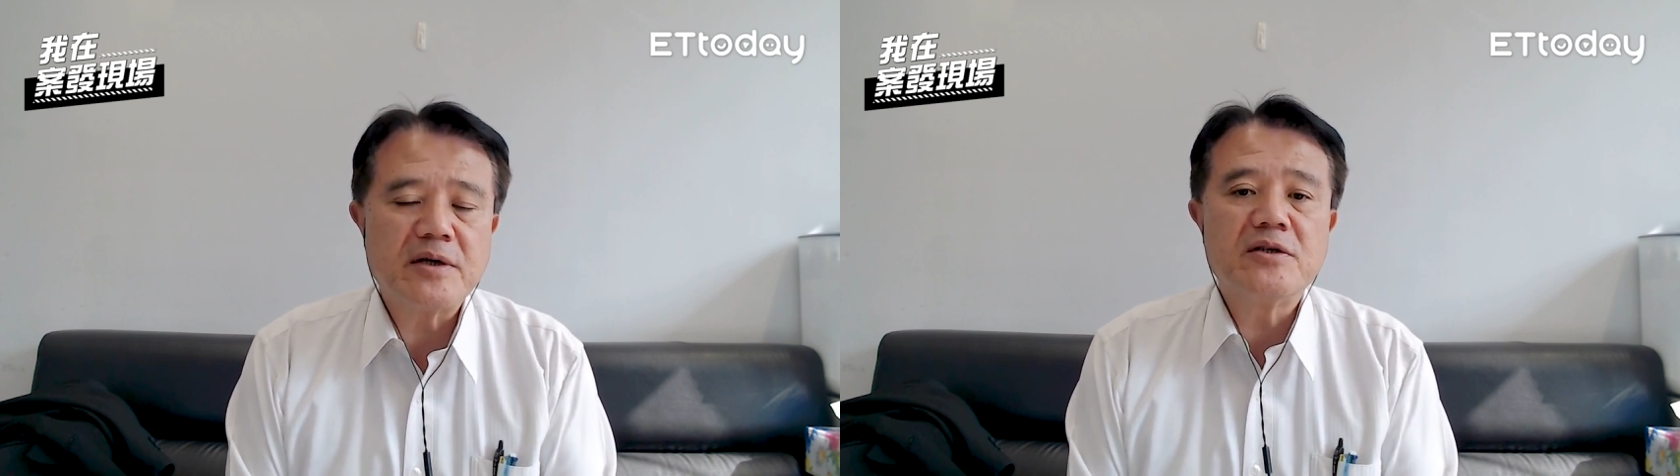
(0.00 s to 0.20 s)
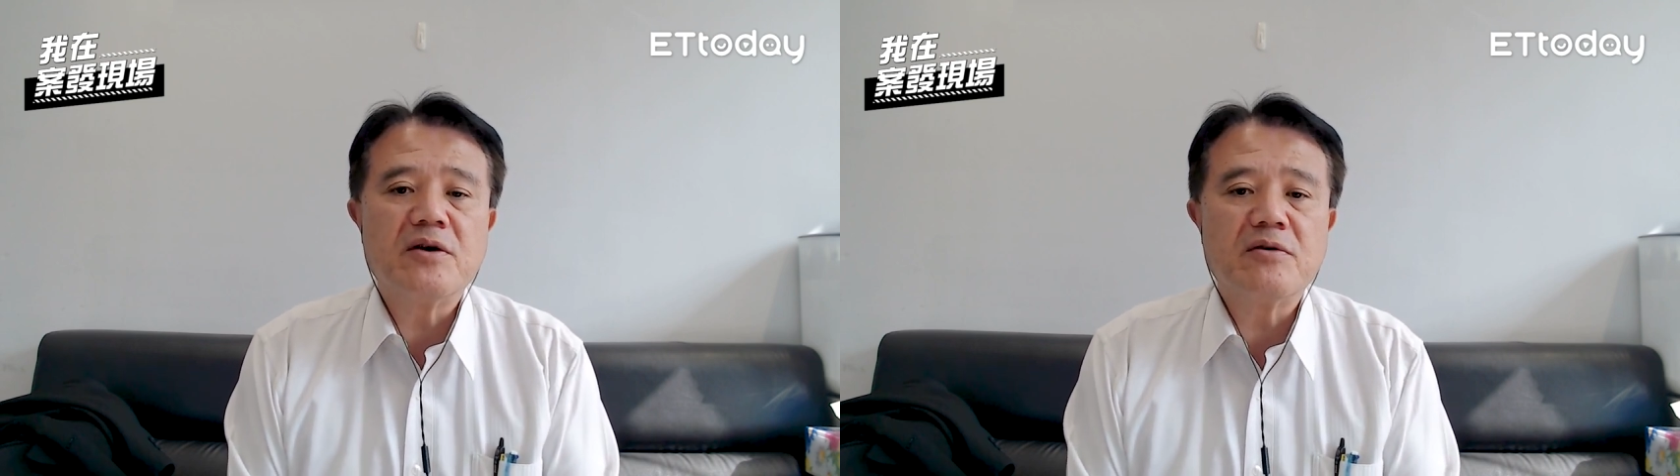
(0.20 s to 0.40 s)

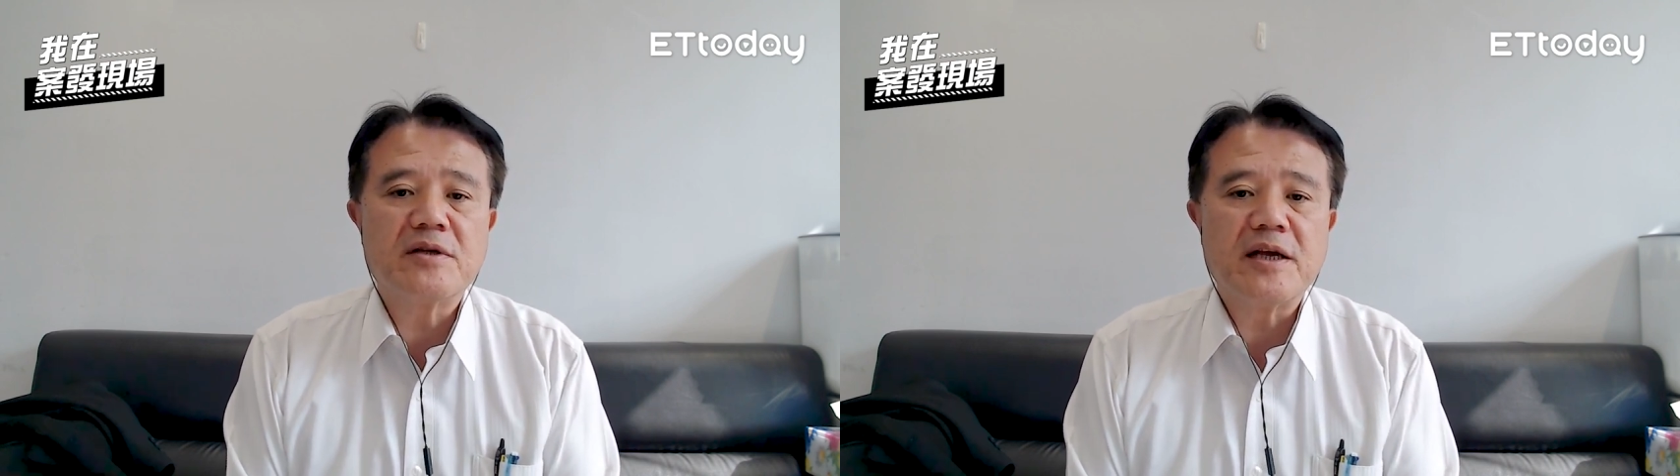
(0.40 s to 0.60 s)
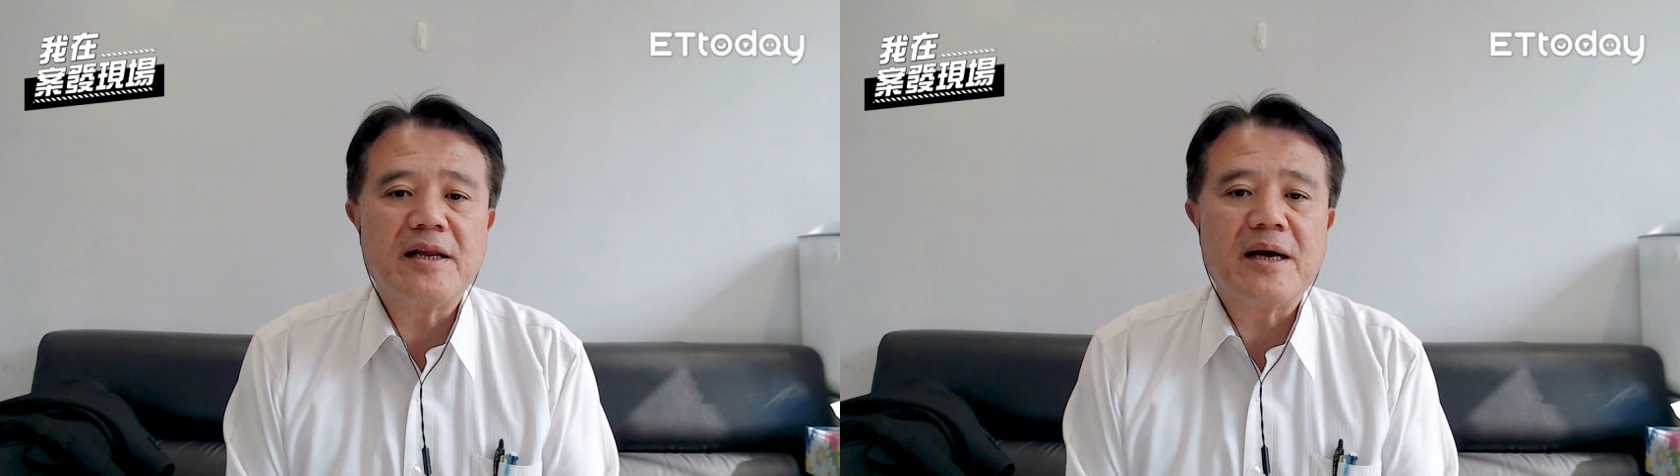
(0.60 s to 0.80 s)
表示有
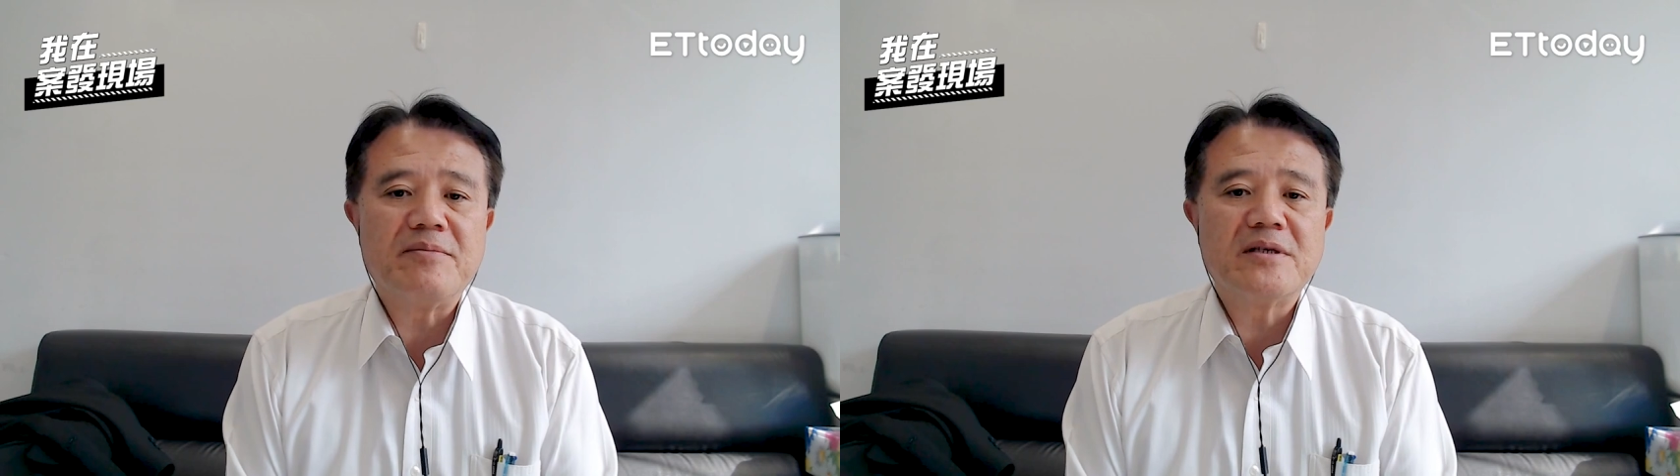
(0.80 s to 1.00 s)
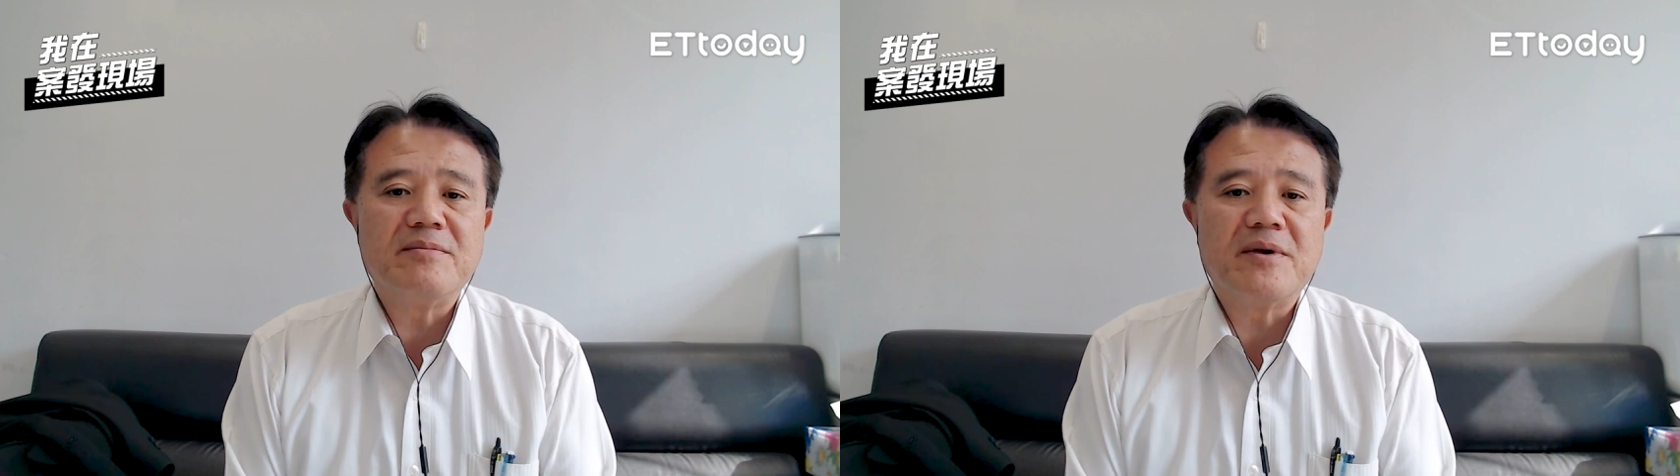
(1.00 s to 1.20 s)
底
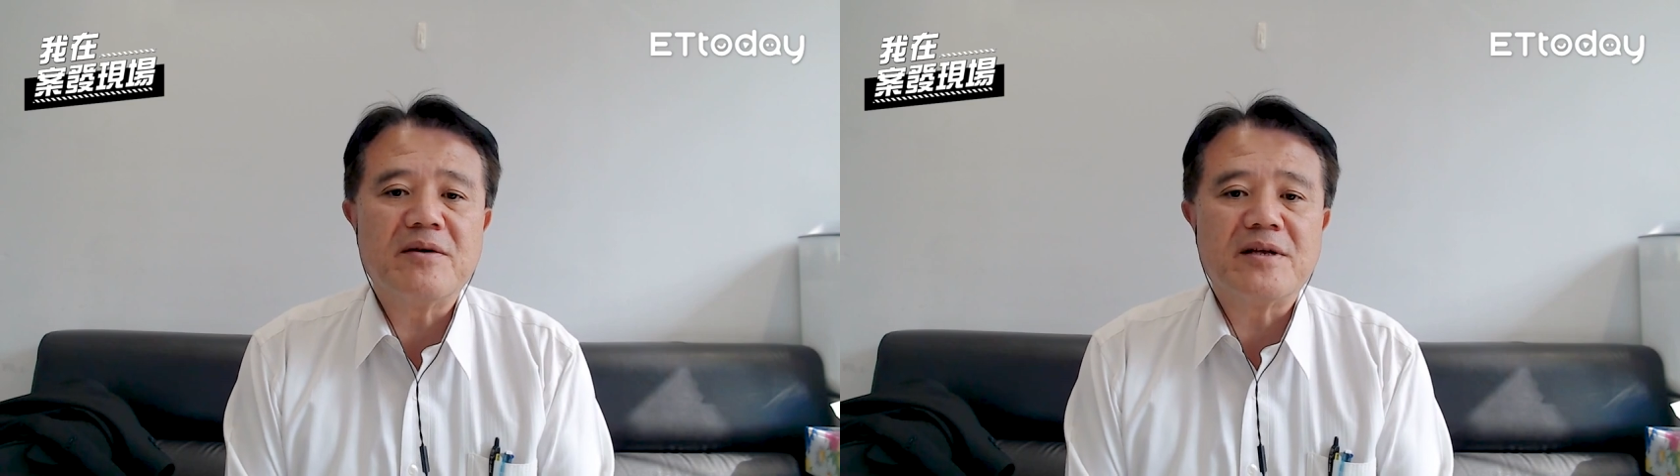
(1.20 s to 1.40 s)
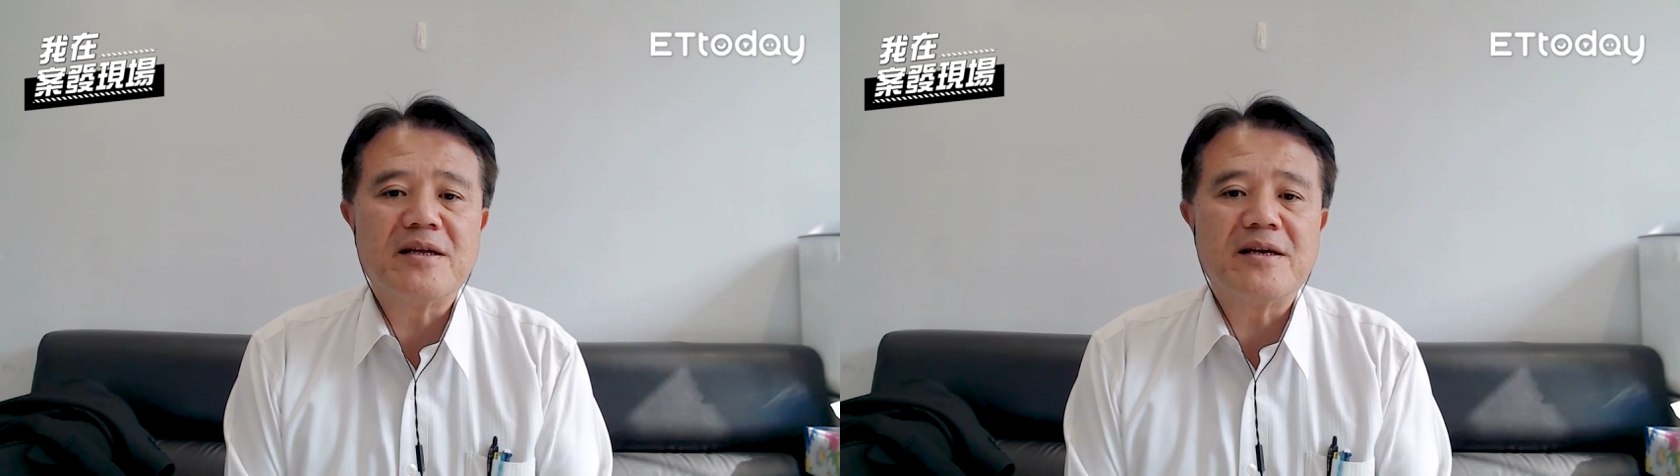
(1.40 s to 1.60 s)
啦，不是没
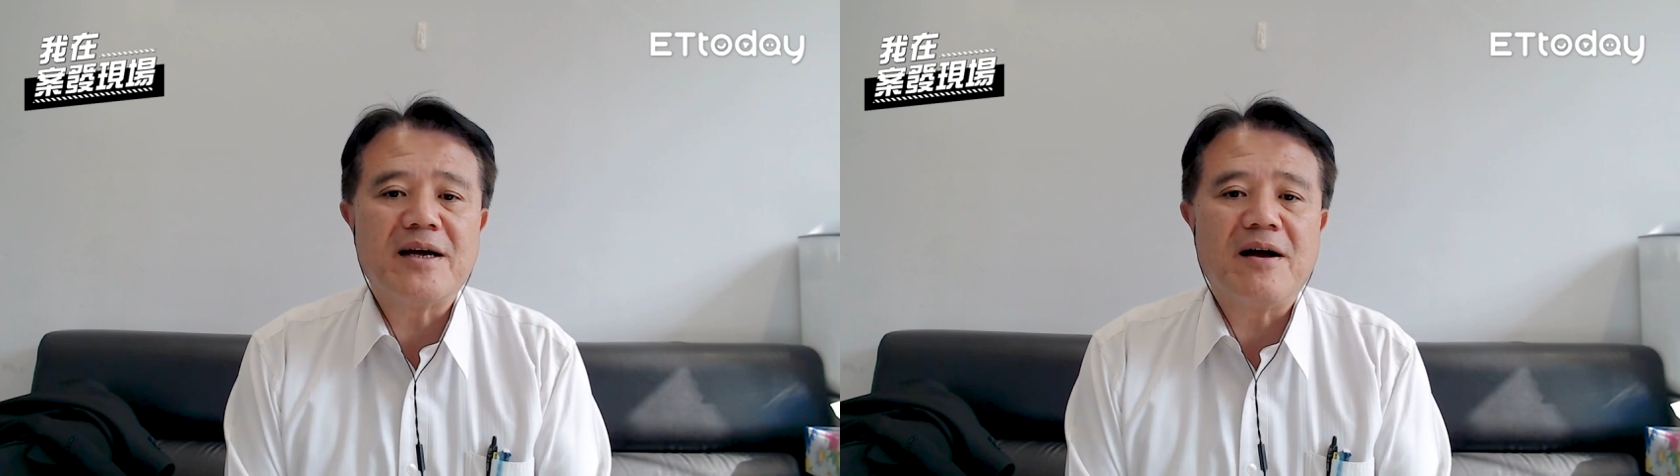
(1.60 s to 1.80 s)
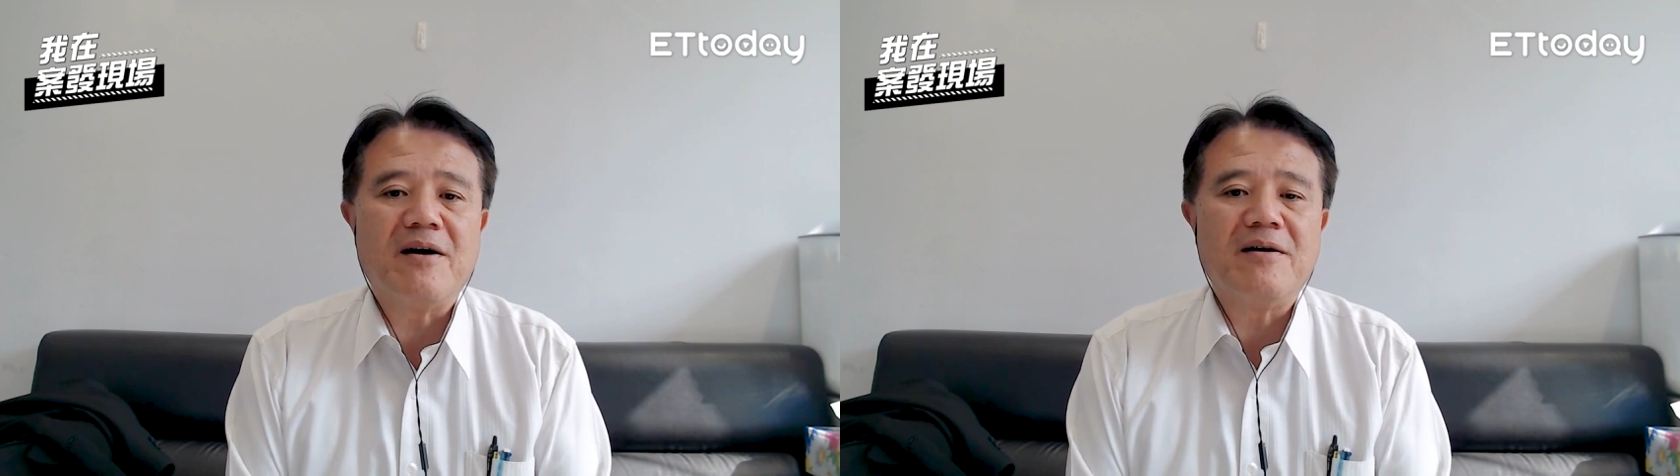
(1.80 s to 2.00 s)
有底
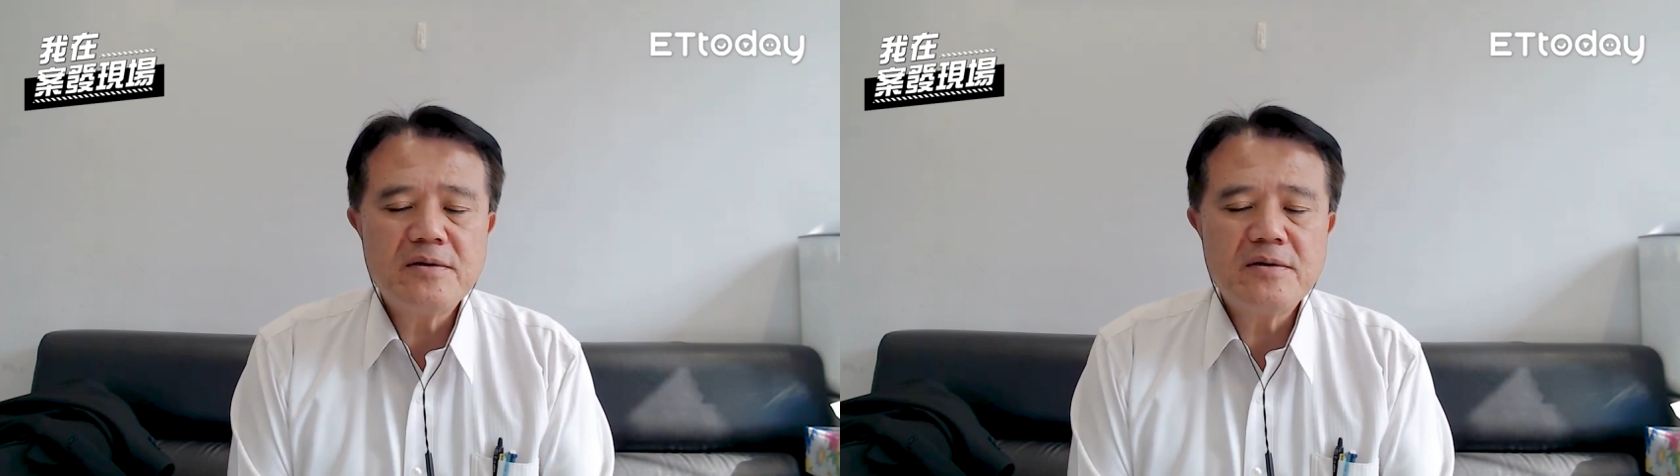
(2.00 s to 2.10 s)
的啊。